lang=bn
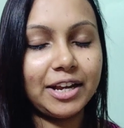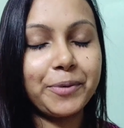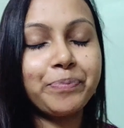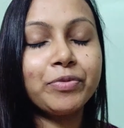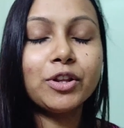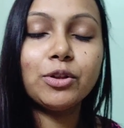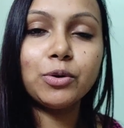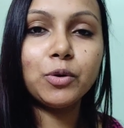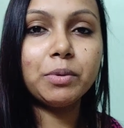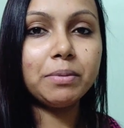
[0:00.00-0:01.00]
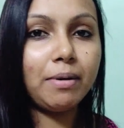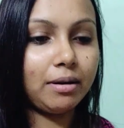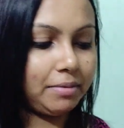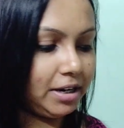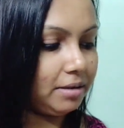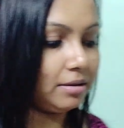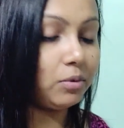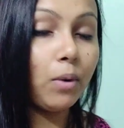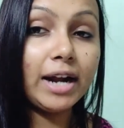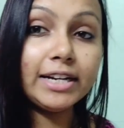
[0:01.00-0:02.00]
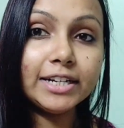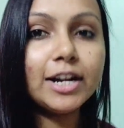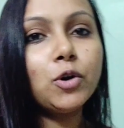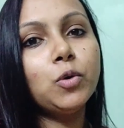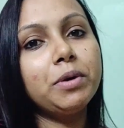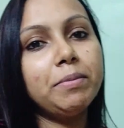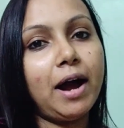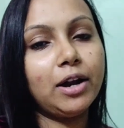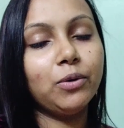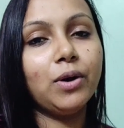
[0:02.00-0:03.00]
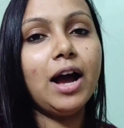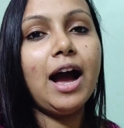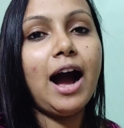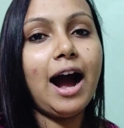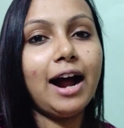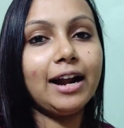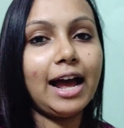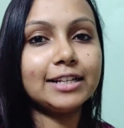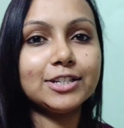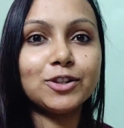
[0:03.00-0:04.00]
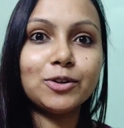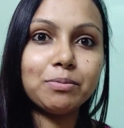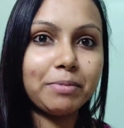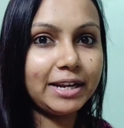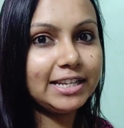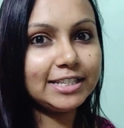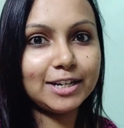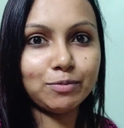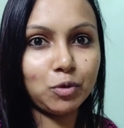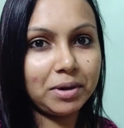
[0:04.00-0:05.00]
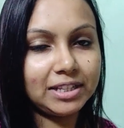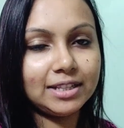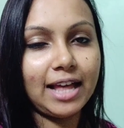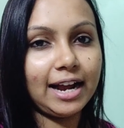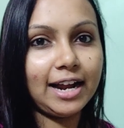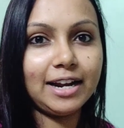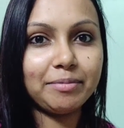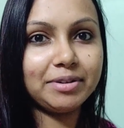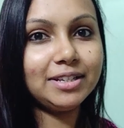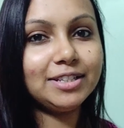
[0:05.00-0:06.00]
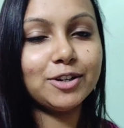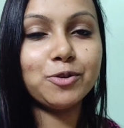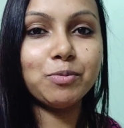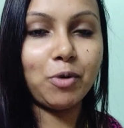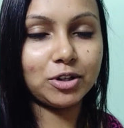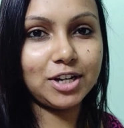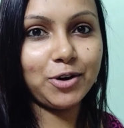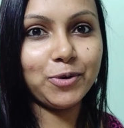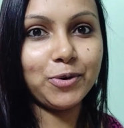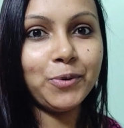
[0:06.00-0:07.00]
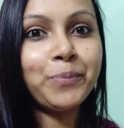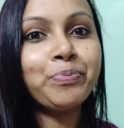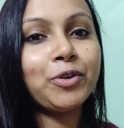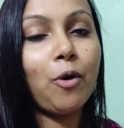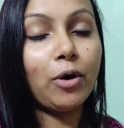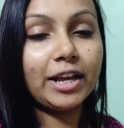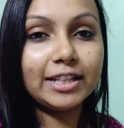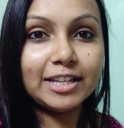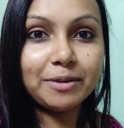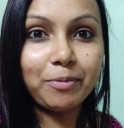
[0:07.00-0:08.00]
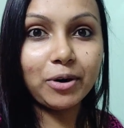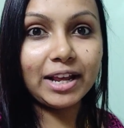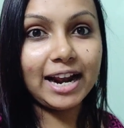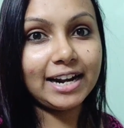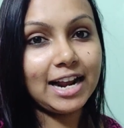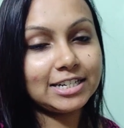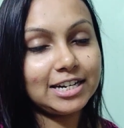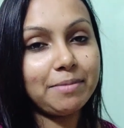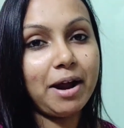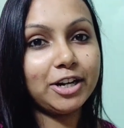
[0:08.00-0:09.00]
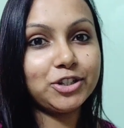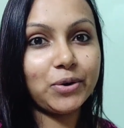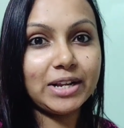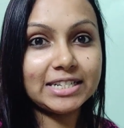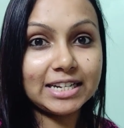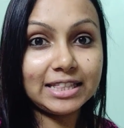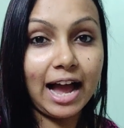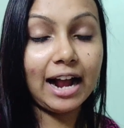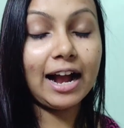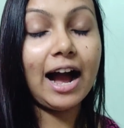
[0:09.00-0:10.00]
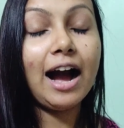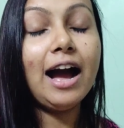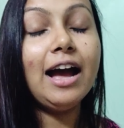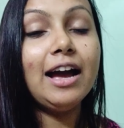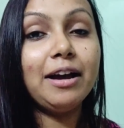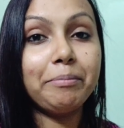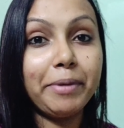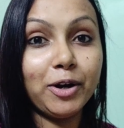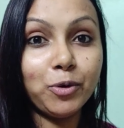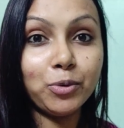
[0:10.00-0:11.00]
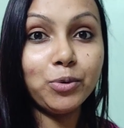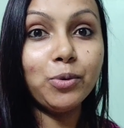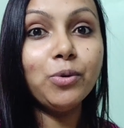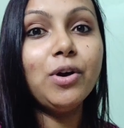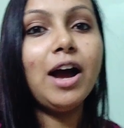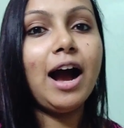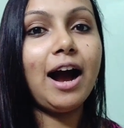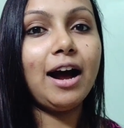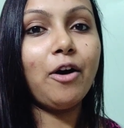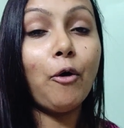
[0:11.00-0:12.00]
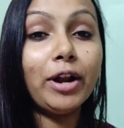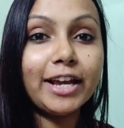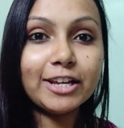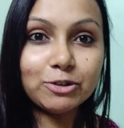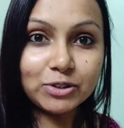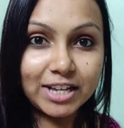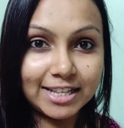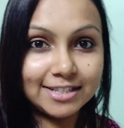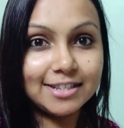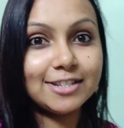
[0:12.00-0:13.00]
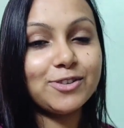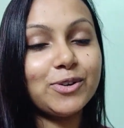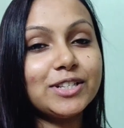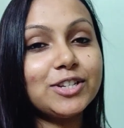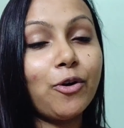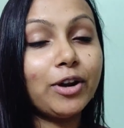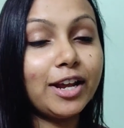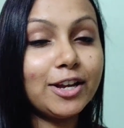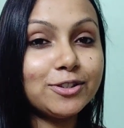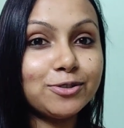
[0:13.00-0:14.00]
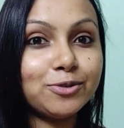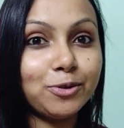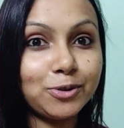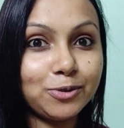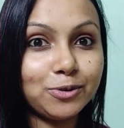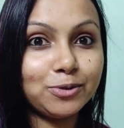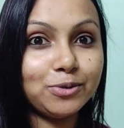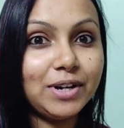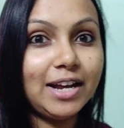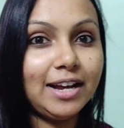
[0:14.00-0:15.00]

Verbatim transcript: থেকে তো খুবই মানে কোয়ালিটিটা খুবই ভালো আর আজকে তো বেরিয়েছিলাম তোমাদের দেখালামই যে খুব মজা হলো অনেকদিন পর এখানে আসলাম হালিশরে এসে থাকা বেরোনো অনেক কিছু চেঞ্জেস হয়েছে অনেক কিছু নতুন নতুন